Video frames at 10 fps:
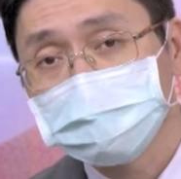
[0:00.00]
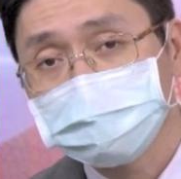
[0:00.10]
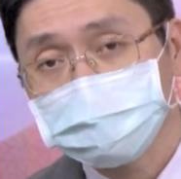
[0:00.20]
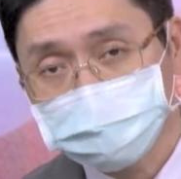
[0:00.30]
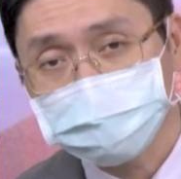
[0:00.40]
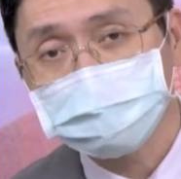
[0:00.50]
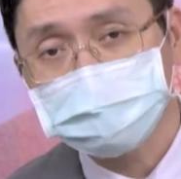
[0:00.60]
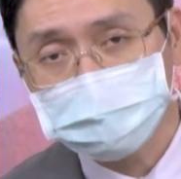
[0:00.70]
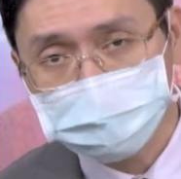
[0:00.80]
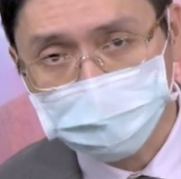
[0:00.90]
所以我就说这
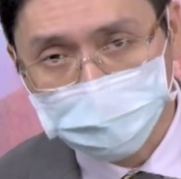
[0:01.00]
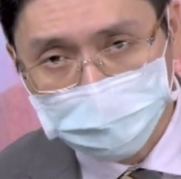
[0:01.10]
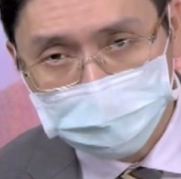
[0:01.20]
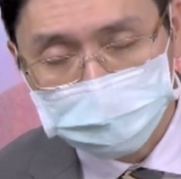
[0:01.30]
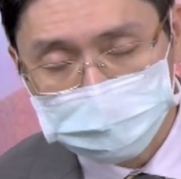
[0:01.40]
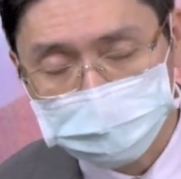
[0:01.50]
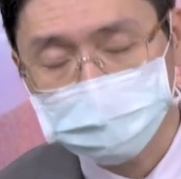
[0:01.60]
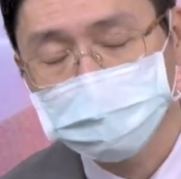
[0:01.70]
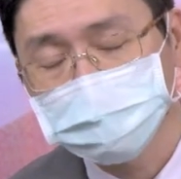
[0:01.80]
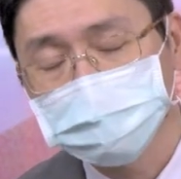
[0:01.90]
是一个完美的
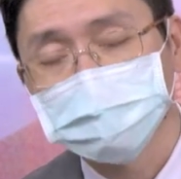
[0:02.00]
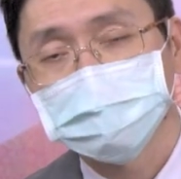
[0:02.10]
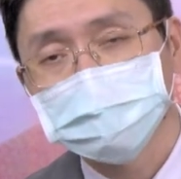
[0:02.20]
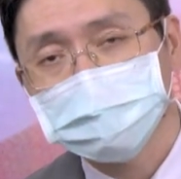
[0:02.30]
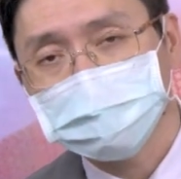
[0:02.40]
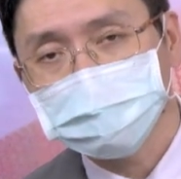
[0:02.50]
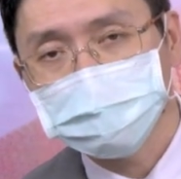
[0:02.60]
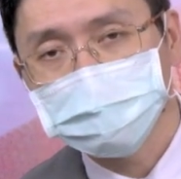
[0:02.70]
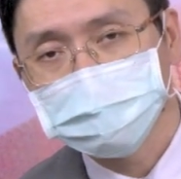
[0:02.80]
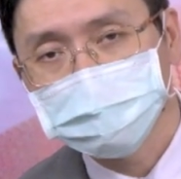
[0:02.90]
啊
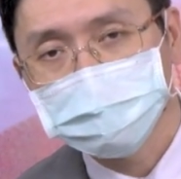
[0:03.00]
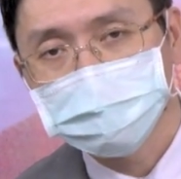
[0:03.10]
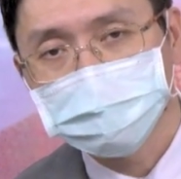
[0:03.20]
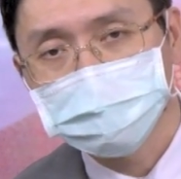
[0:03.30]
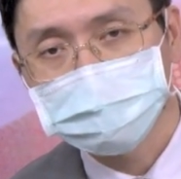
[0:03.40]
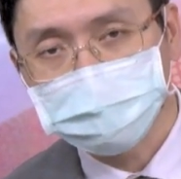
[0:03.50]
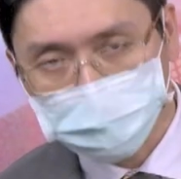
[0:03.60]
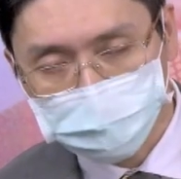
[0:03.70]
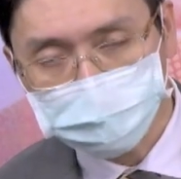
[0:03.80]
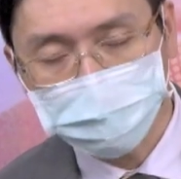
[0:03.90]
小
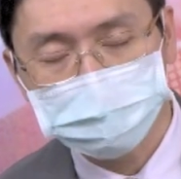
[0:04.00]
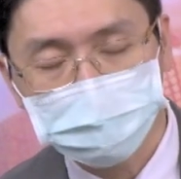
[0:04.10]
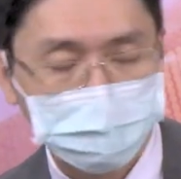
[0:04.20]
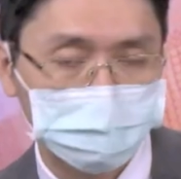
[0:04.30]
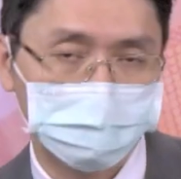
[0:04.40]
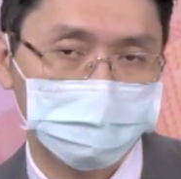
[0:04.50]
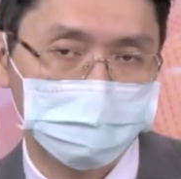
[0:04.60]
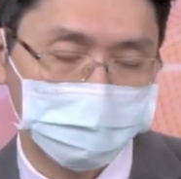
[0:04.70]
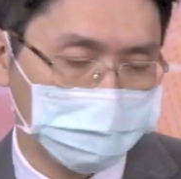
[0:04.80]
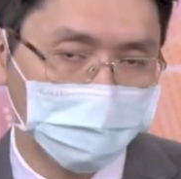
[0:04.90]
波段的操作，
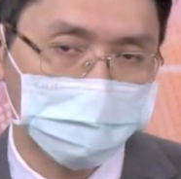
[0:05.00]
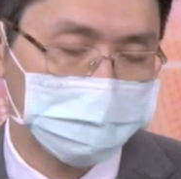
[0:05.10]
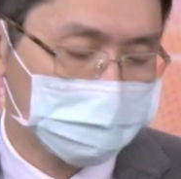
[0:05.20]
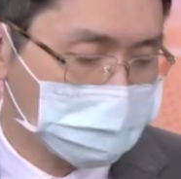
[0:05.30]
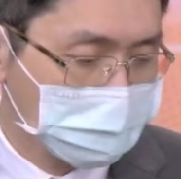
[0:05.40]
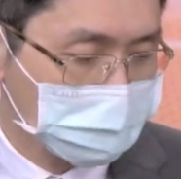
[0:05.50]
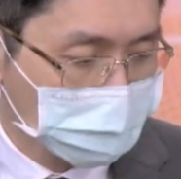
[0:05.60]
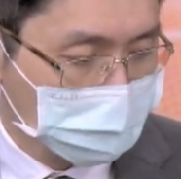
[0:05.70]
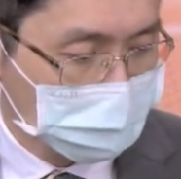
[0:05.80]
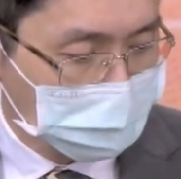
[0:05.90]
完美的三成
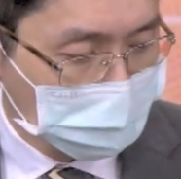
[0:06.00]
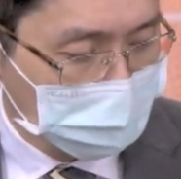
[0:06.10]
获利嘛。